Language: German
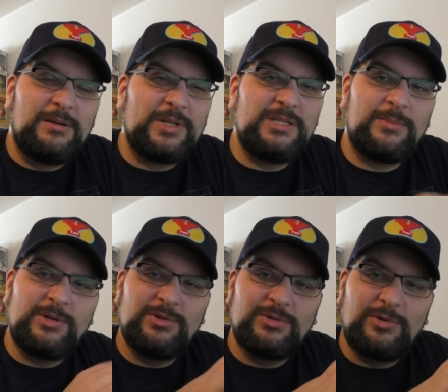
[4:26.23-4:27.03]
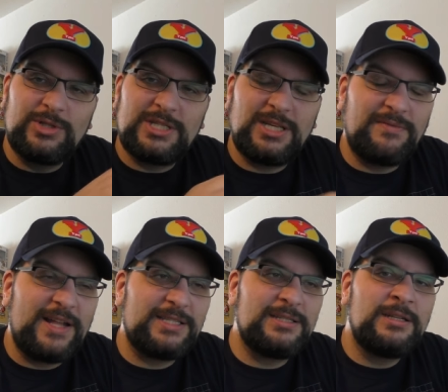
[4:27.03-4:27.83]
Ne? Man sieht immer nur so kurze
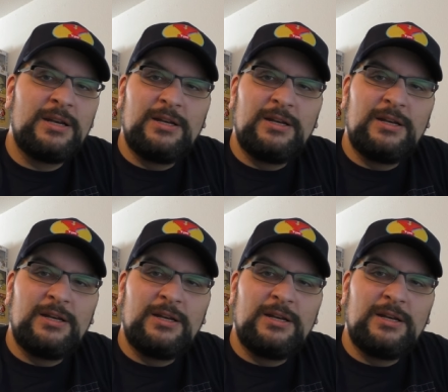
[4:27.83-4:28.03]
Sequenzen.